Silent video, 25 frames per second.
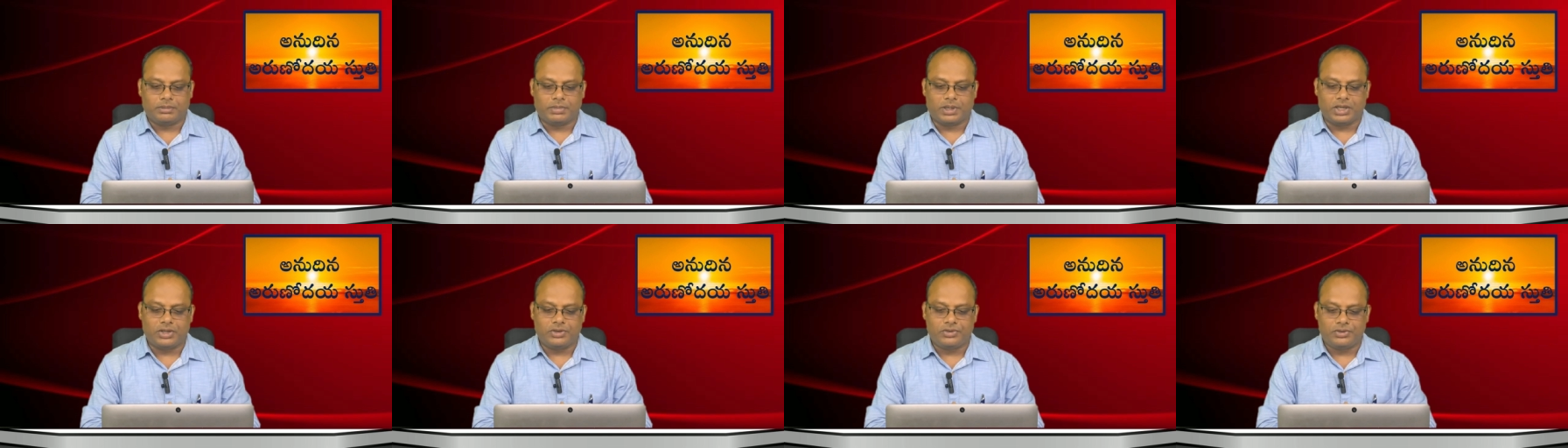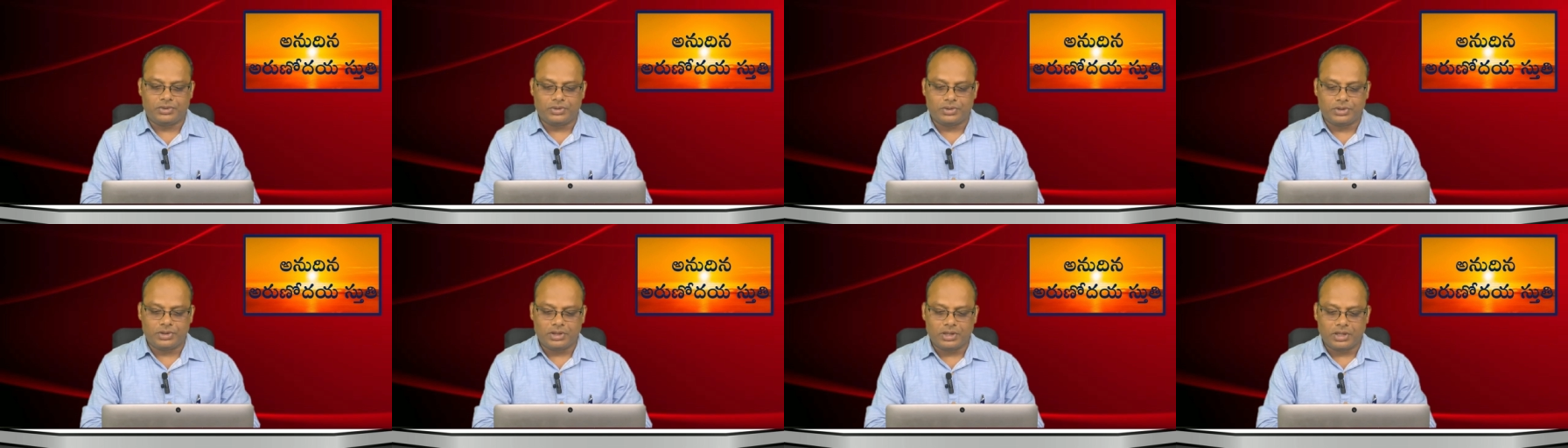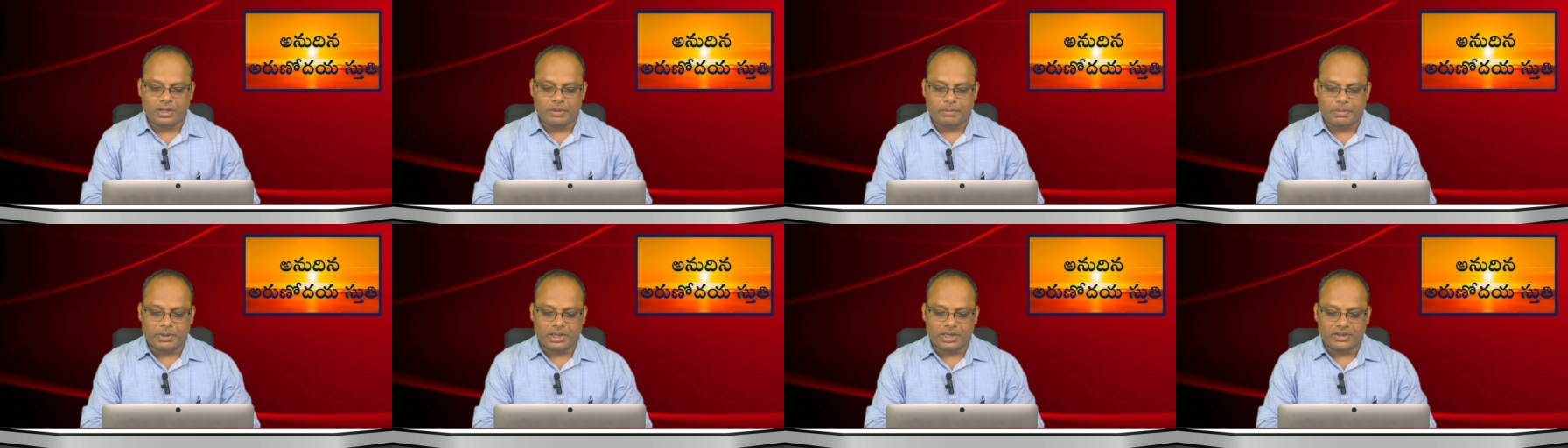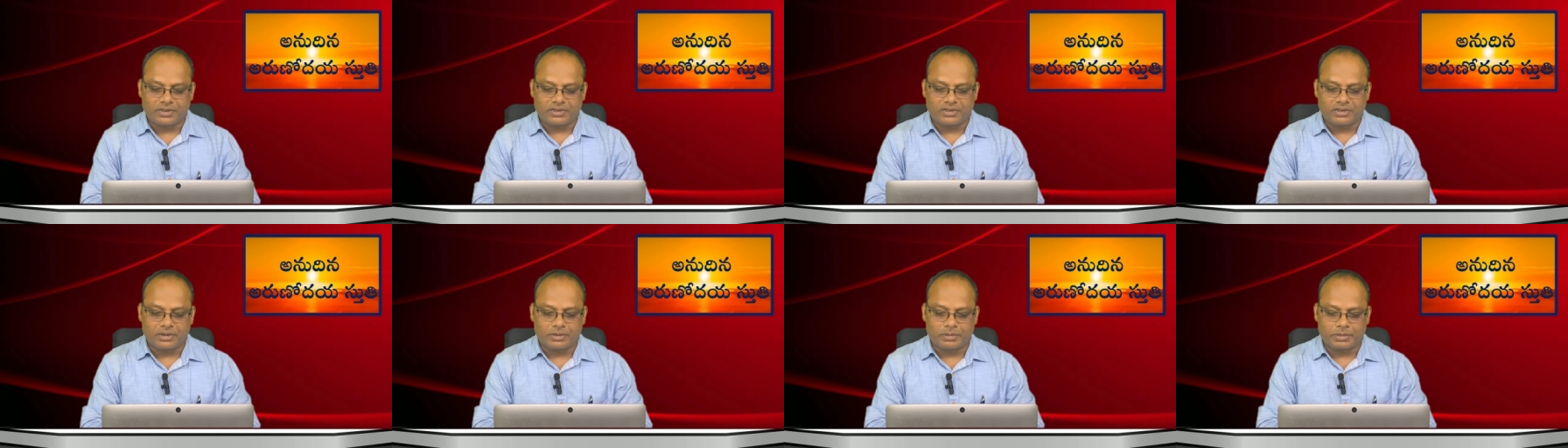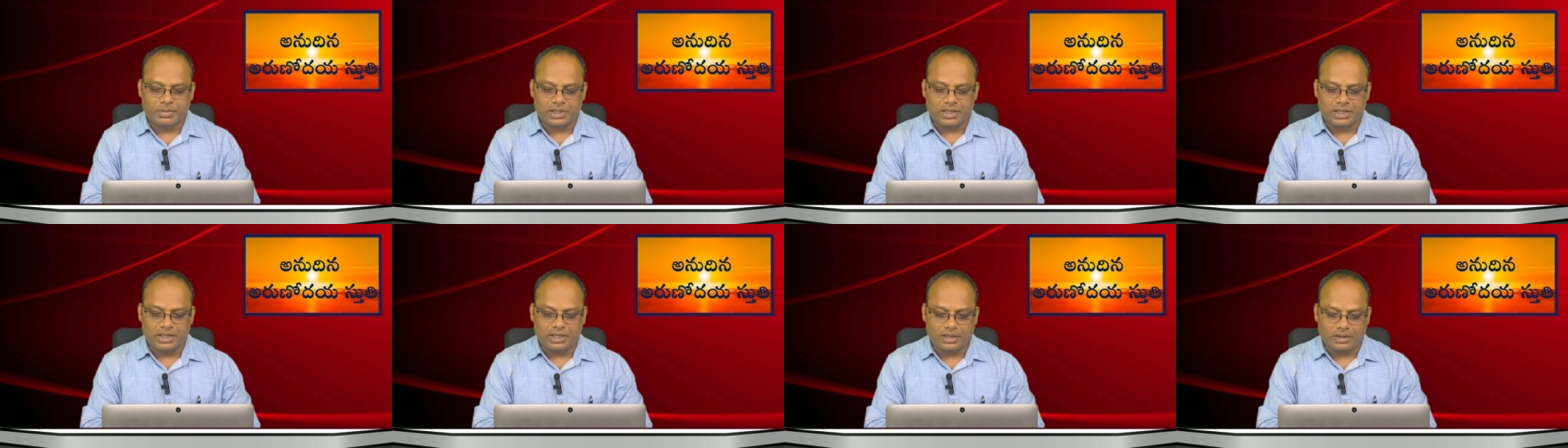
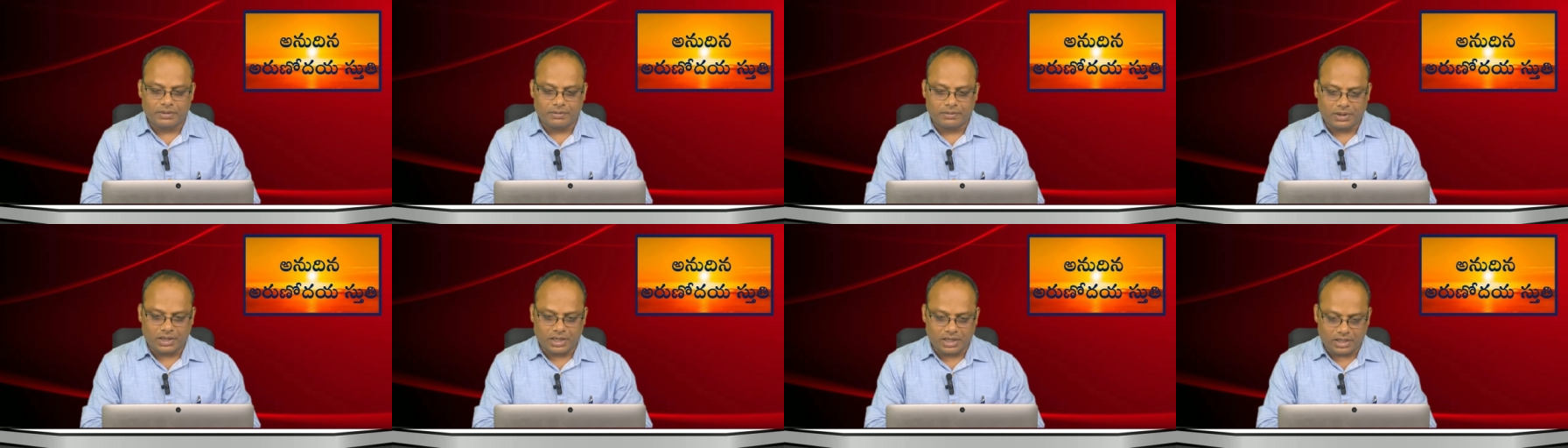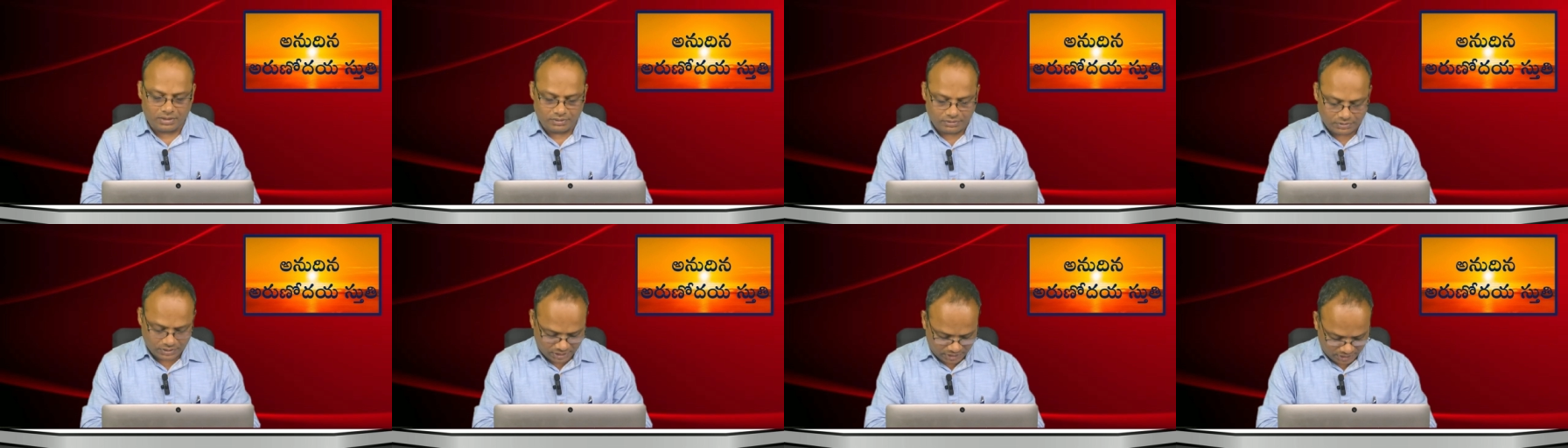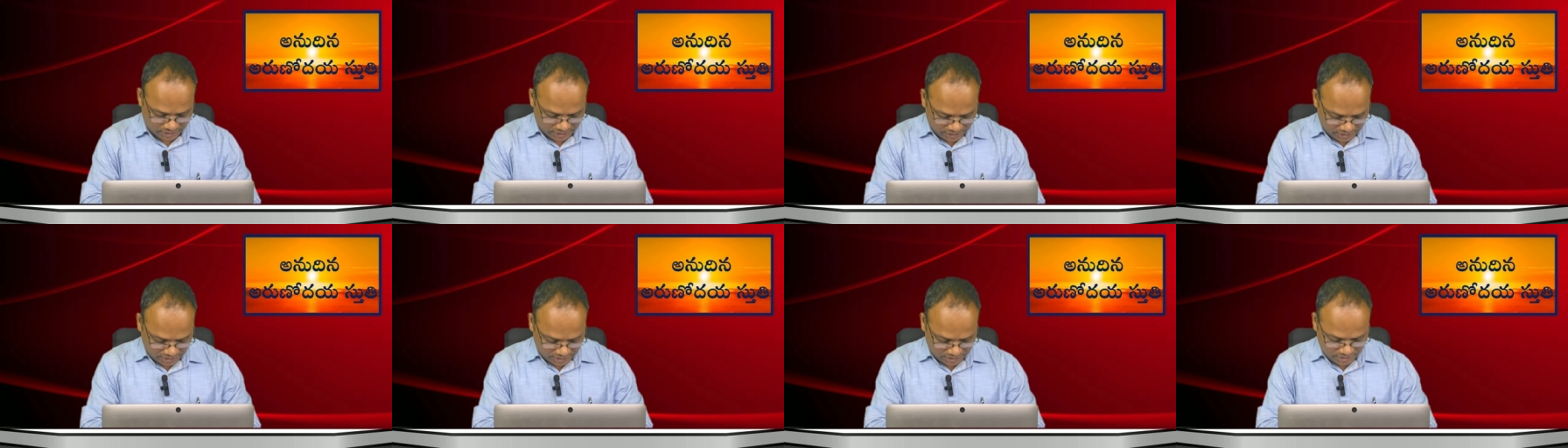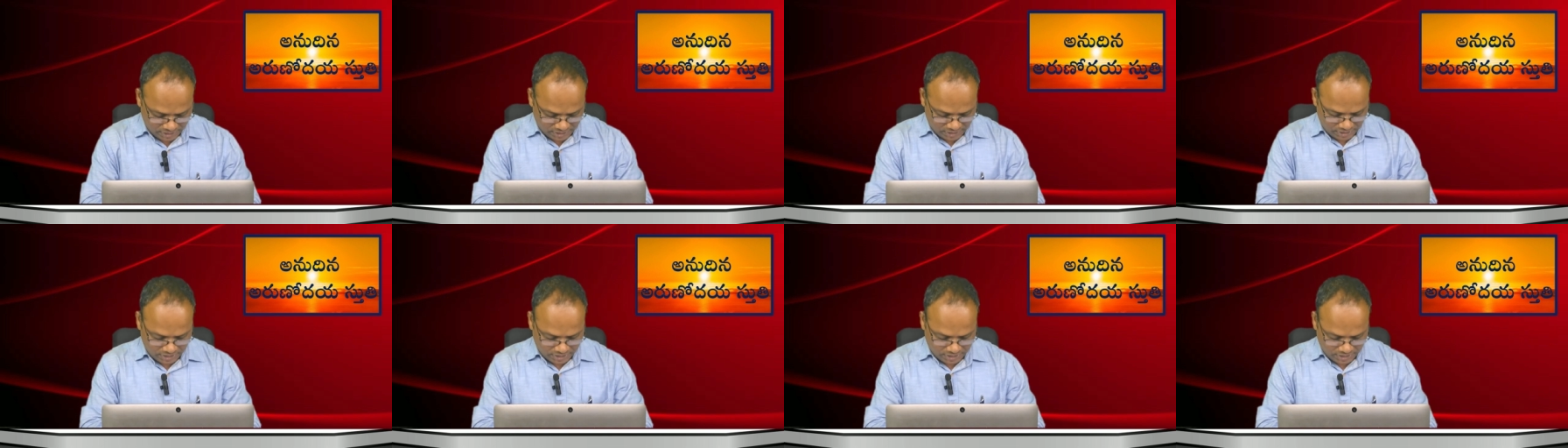పరిశుద్ధపరచబడిన వారు అంటే